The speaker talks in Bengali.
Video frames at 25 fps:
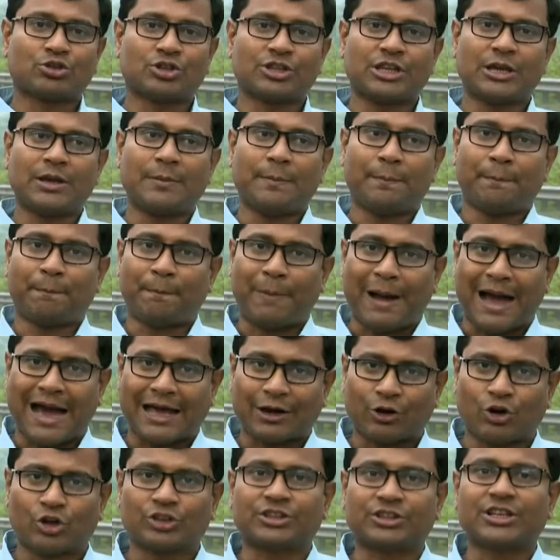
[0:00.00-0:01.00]
কেউ যদি
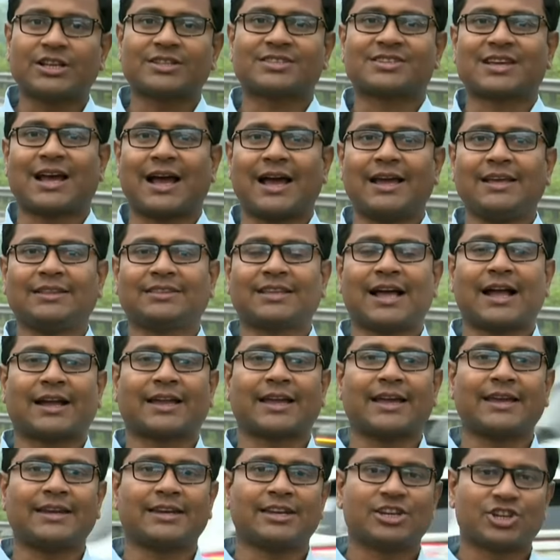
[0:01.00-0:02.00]
পার হতে চায়
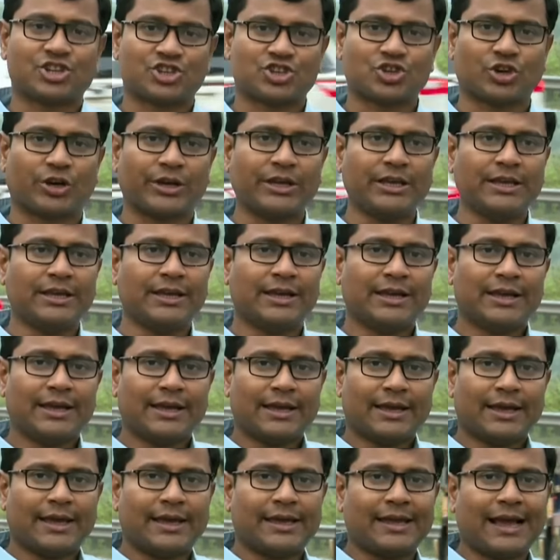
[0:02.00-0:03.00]
তাকে নিশ্চয়ই
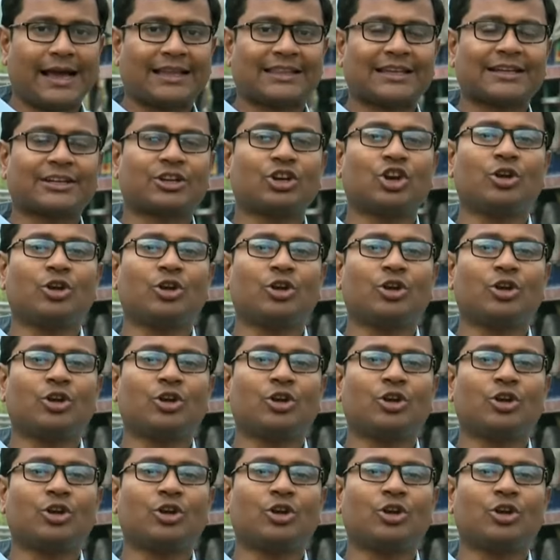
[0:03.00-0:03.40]
এই আধা